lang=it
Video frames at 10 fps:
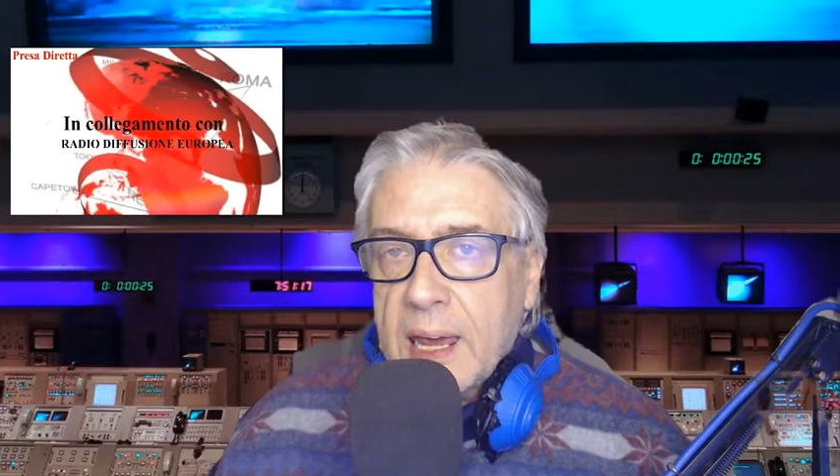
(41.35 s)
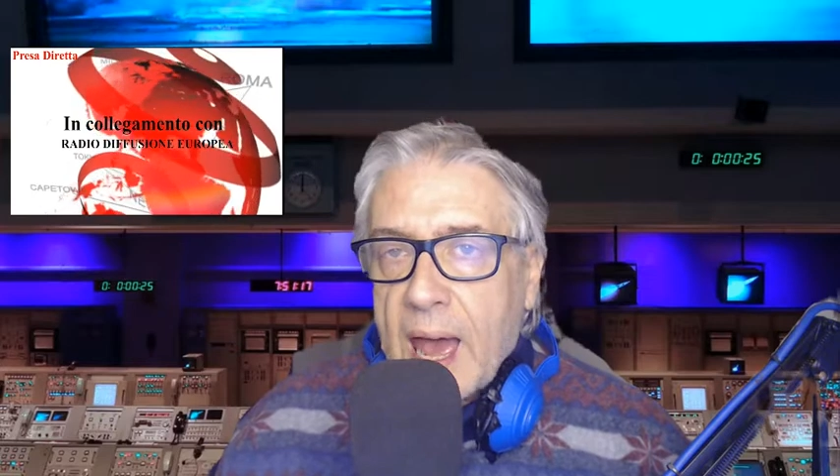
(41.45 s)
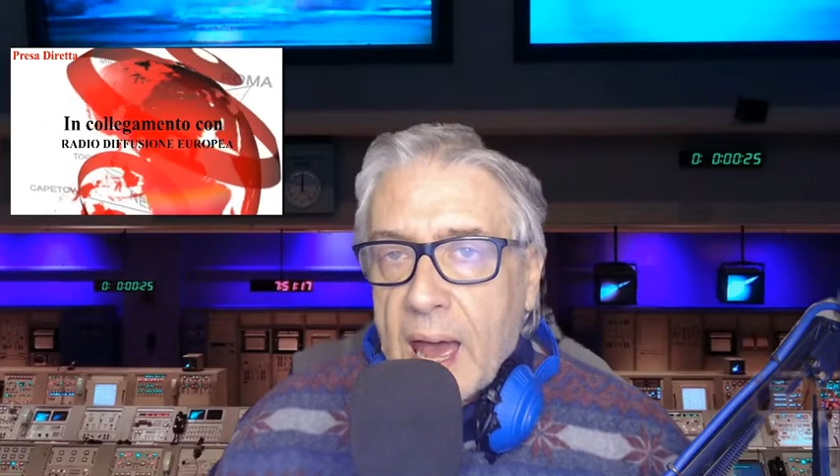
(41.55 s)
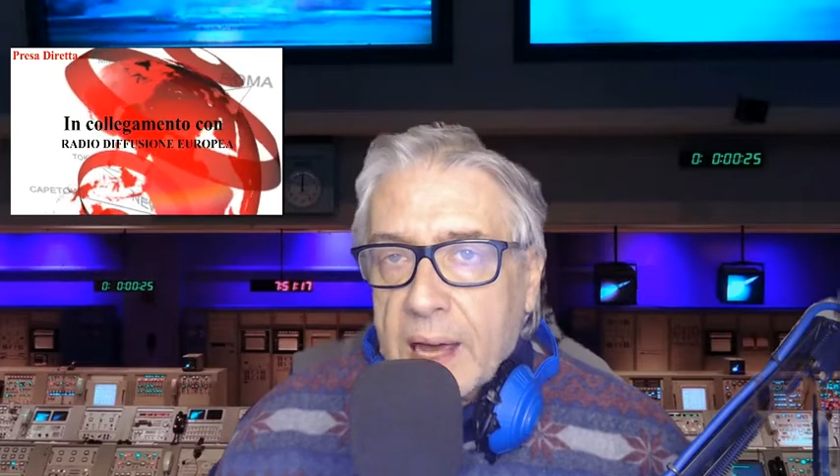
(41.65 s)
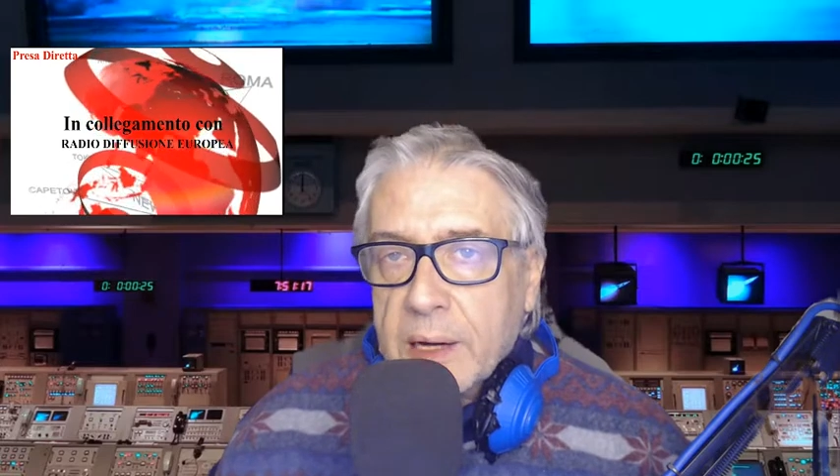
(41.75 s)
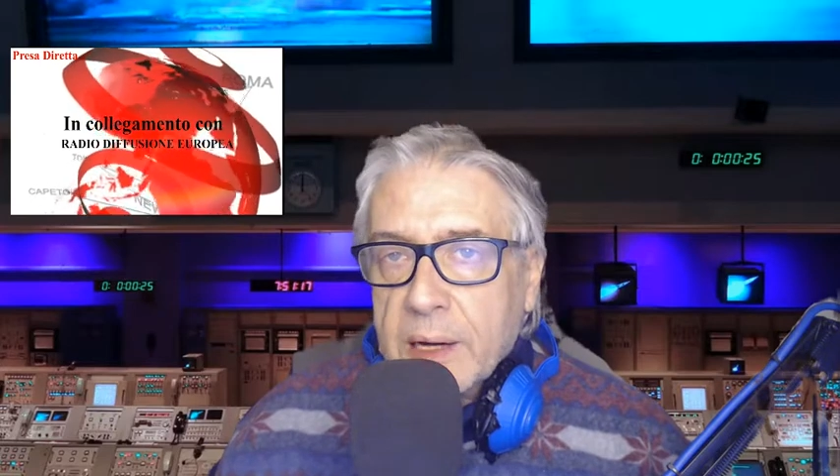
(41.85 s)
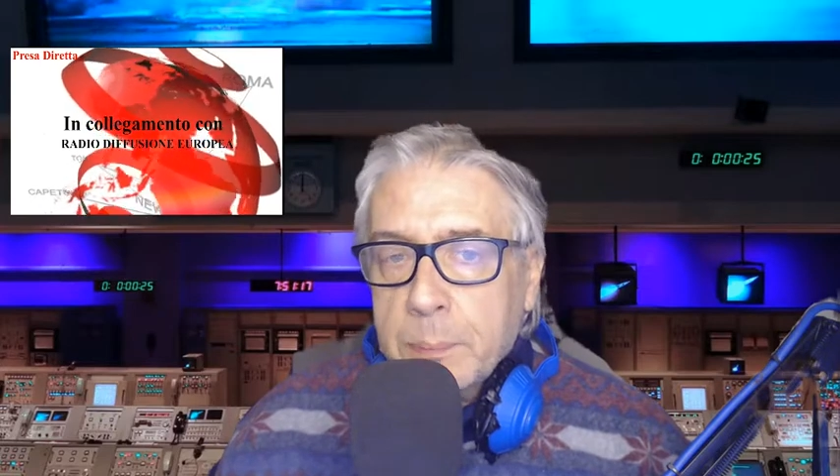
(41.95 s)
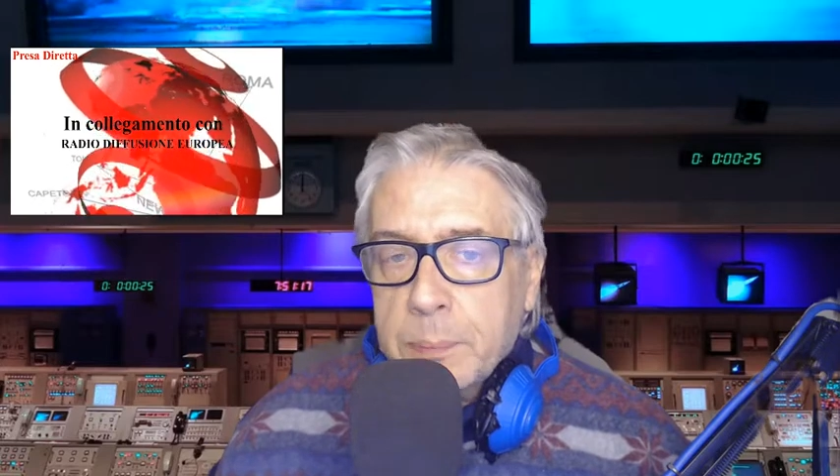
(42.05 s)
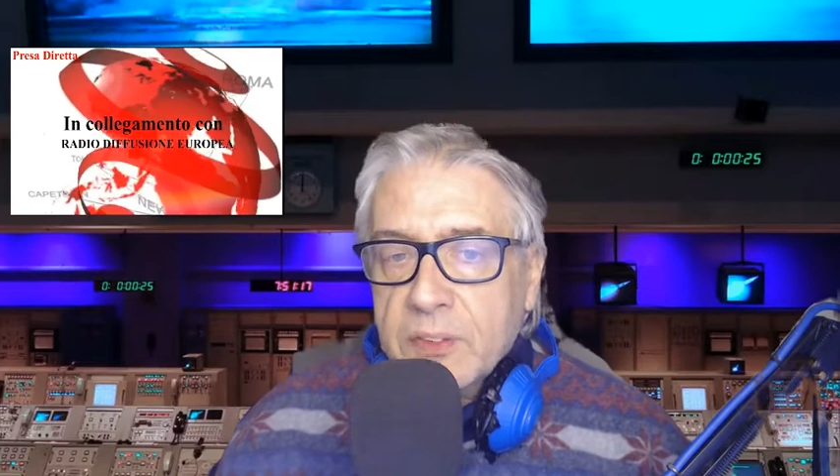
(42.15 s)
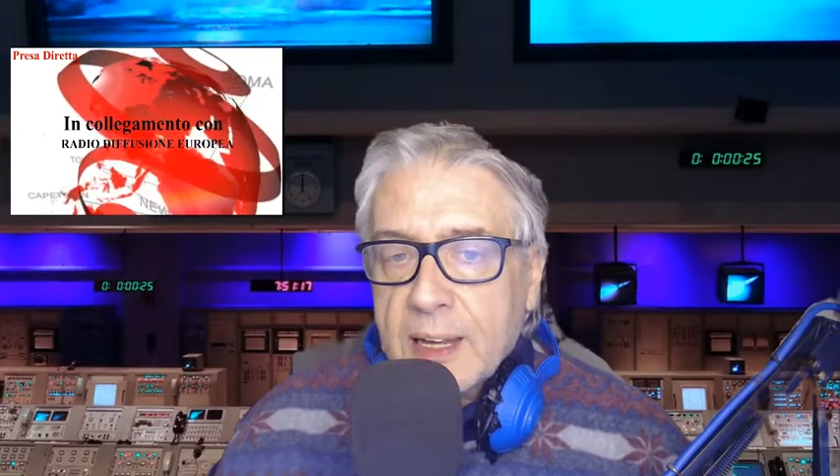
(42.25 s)
armi
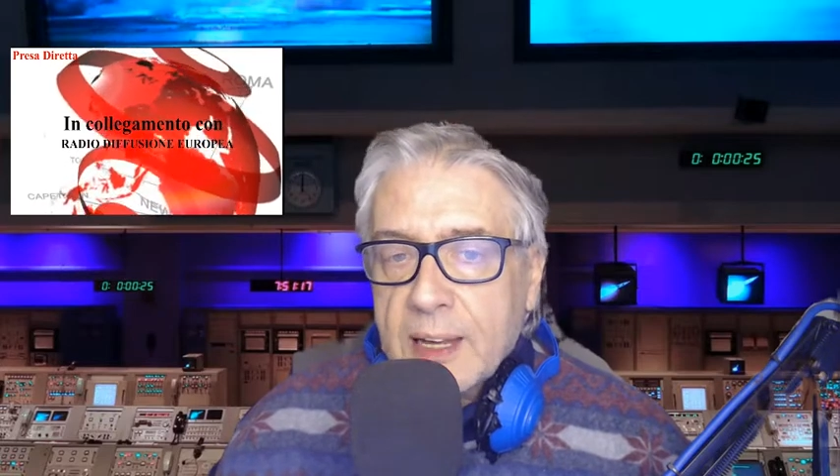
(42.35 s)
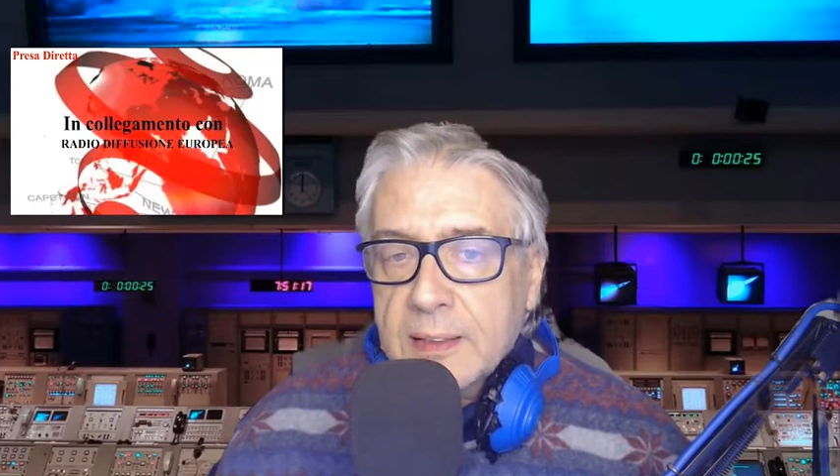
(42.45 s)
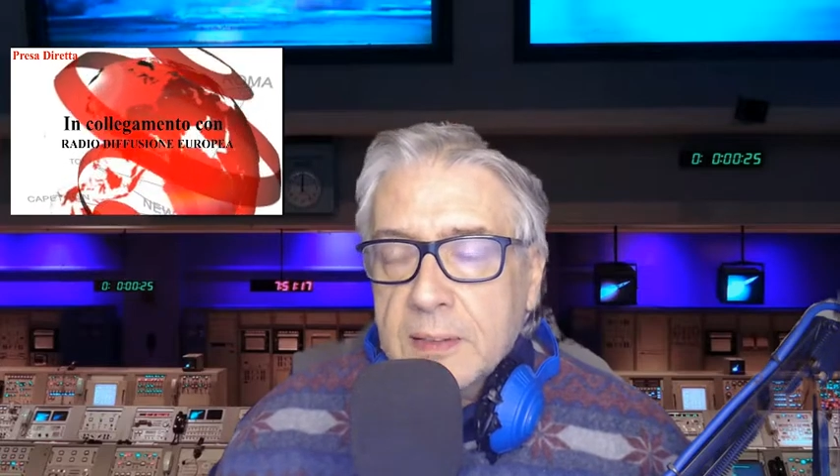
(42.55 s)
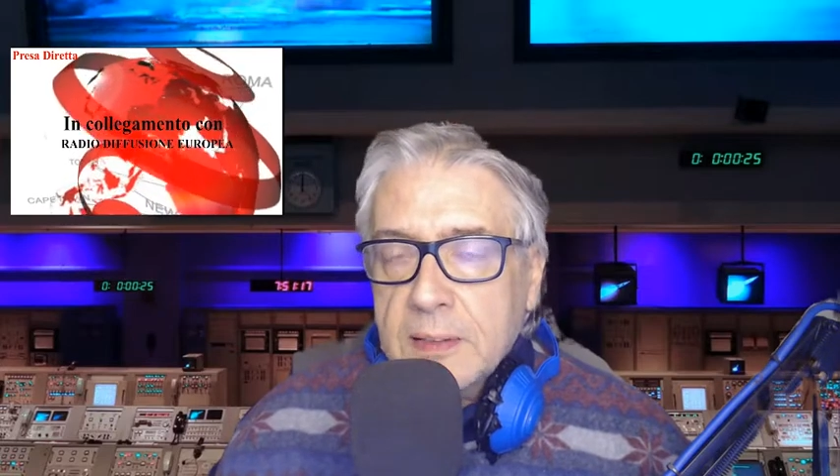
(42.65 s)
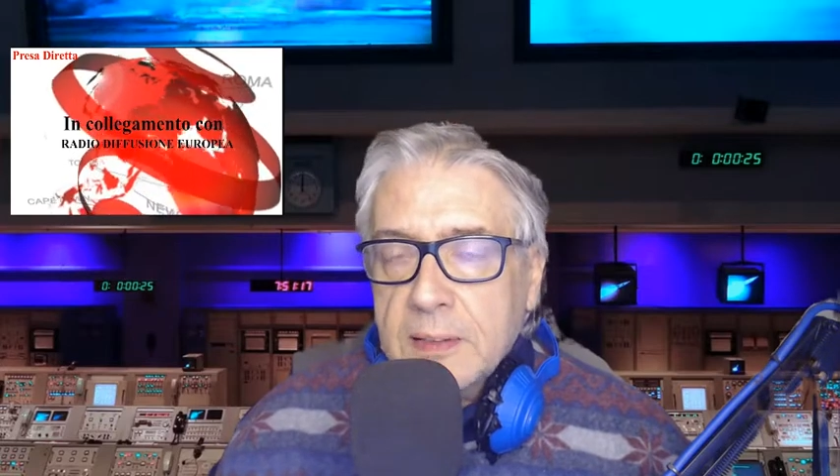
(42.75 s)
pesanti